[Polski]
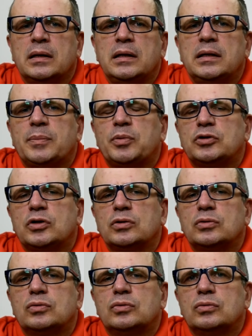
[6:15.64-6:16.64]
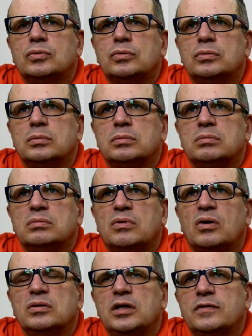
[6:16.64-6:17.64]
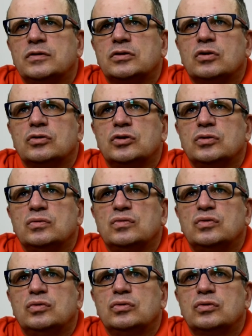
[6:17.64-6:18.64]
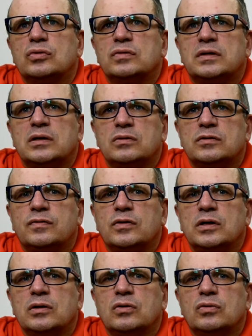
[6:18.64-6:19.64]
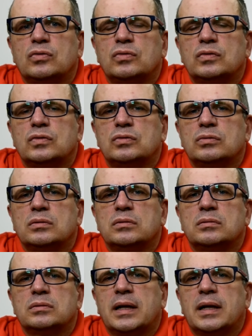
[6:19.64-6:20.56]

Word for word: I na początku on nie wyskoczył z dużą ceną swojego kursu,